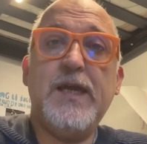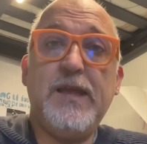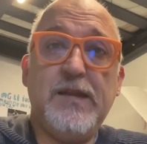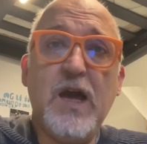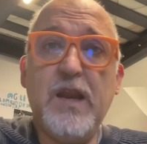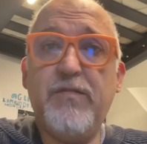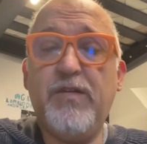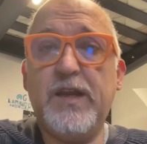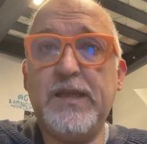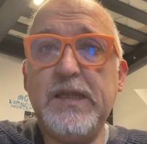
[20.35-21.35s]
editare,
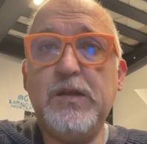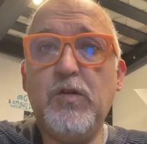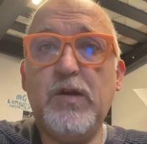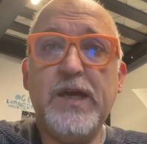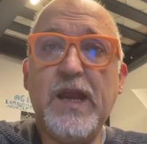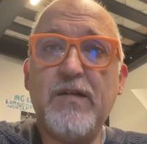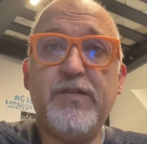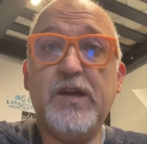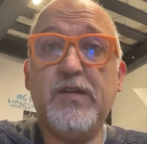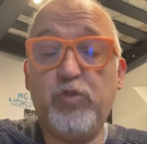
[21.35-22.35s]
fare titoli,
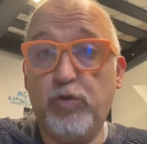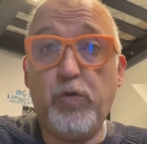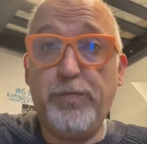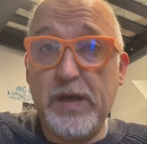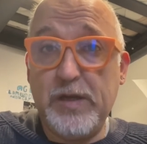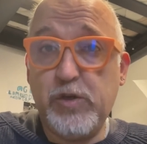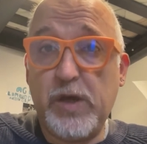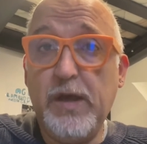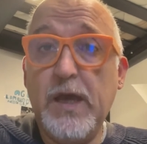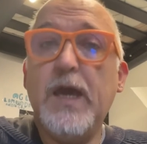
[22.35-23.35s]
grafiche, sottopancia,